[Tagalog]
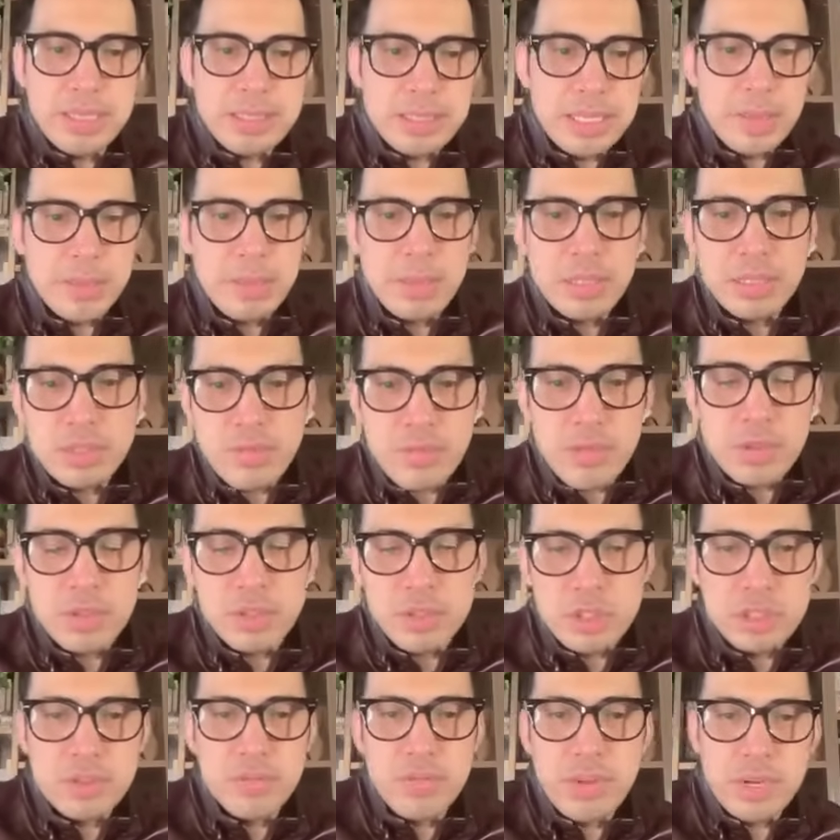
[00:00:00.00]
At the same time,
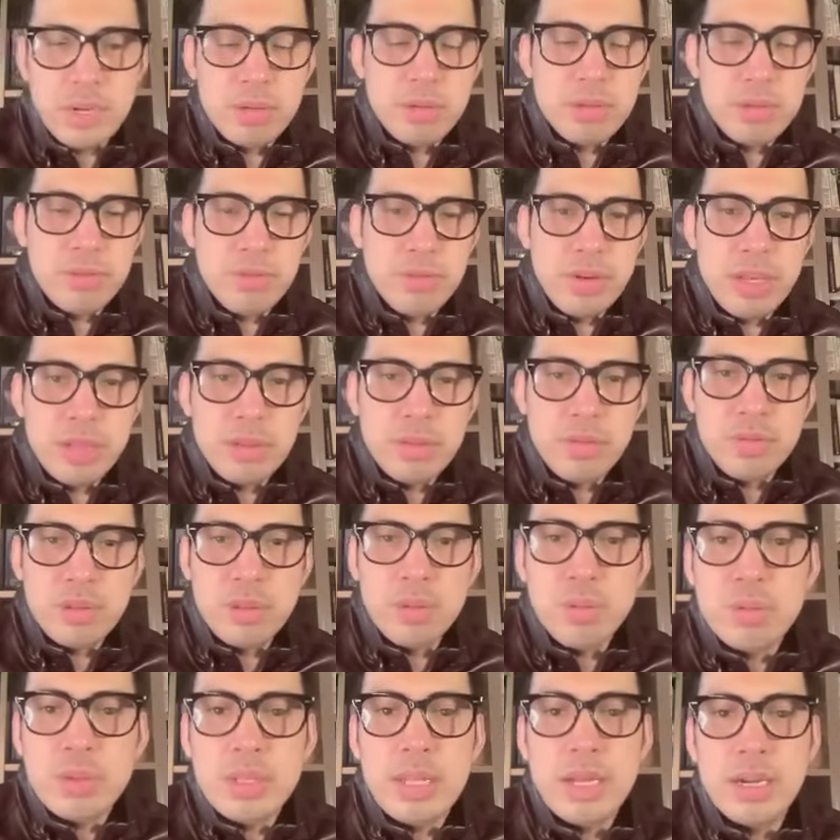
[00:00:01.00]
she's very good friend of the
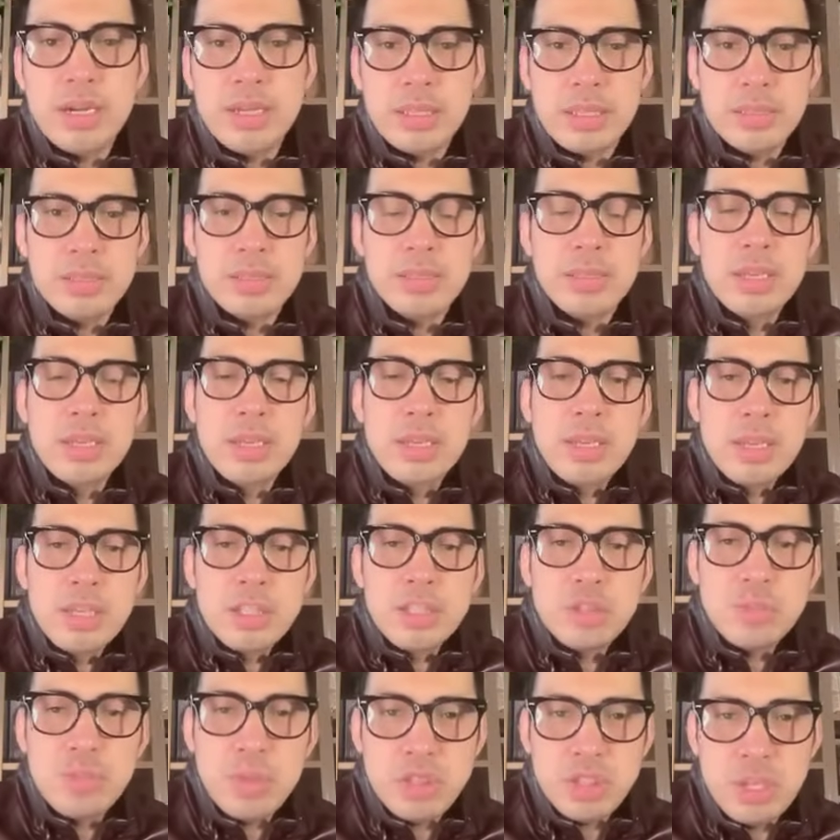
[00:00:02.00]
Dutertes,
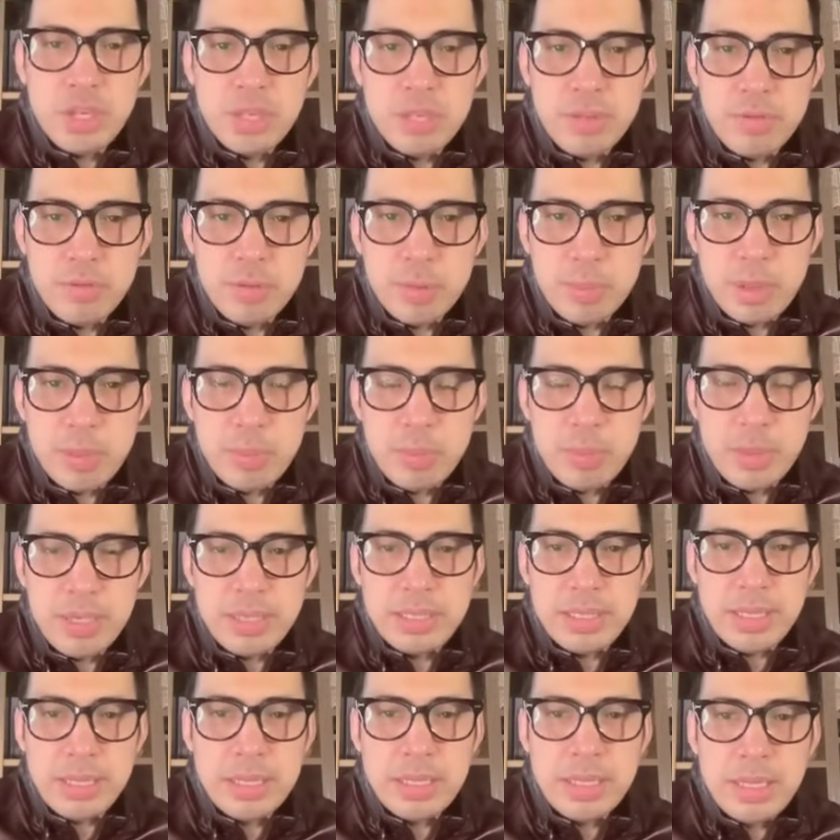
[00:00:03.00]
especially the former
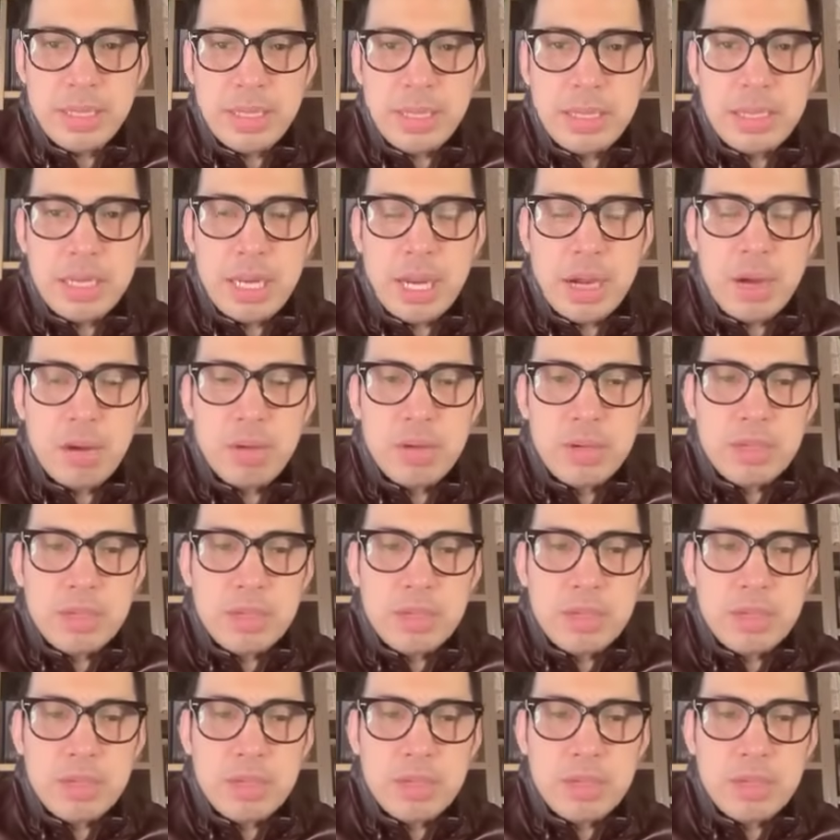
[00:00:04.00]
president. Now,